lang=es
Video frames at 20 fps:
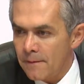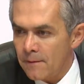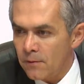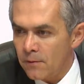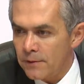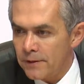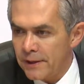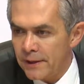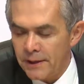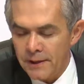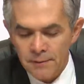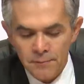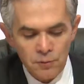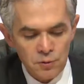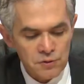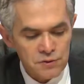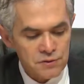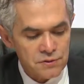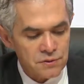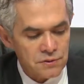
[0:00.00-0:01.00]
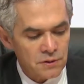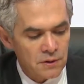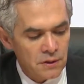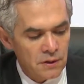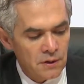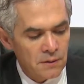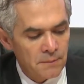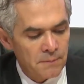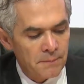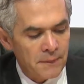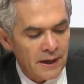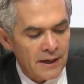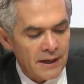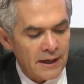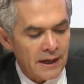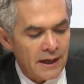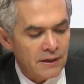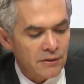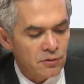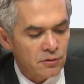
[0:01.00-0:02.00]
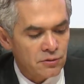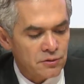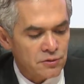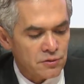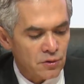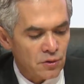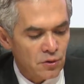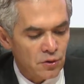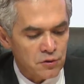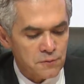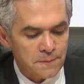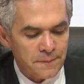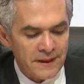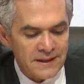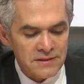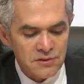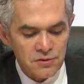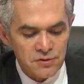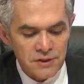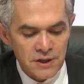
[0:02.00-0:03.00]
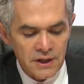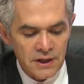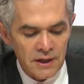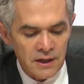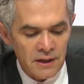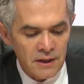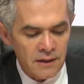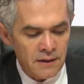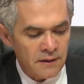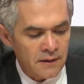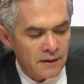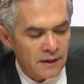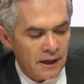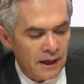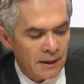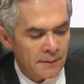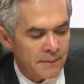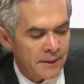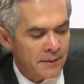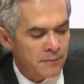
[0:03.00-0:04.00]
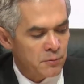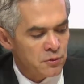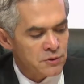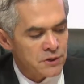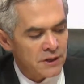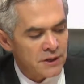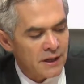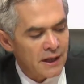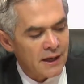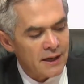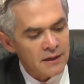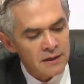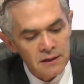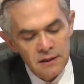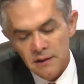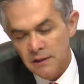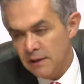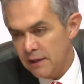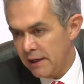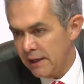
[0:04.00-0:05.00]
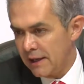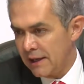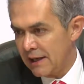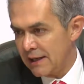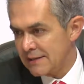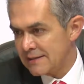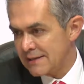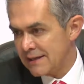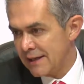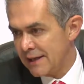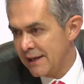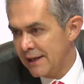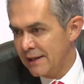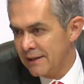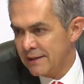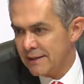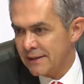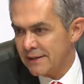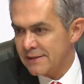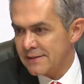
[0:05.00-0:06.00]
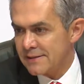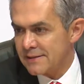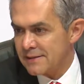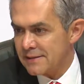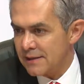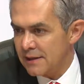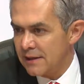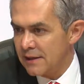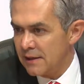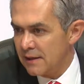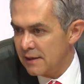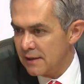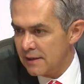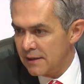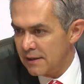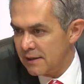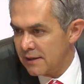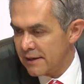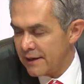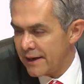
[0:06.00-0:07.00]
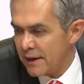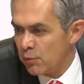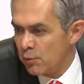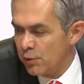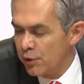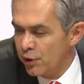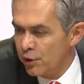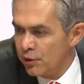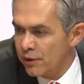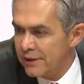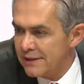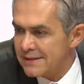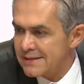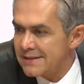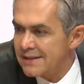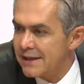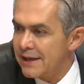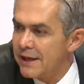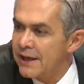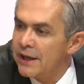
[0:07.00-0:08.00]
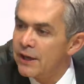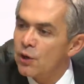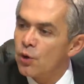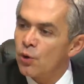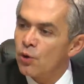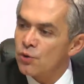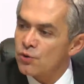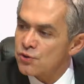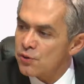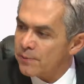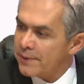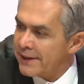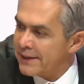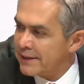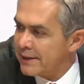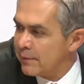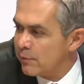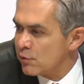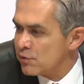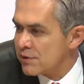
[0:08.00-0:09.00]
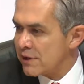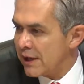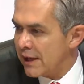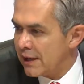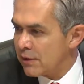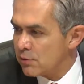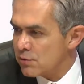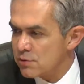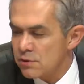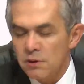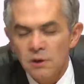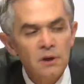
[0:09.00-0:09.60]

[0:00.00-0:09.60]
Hoy tenemos marcados los pasos que habremos de dar en las siguientes eh, reuniones y con los objetivos claros.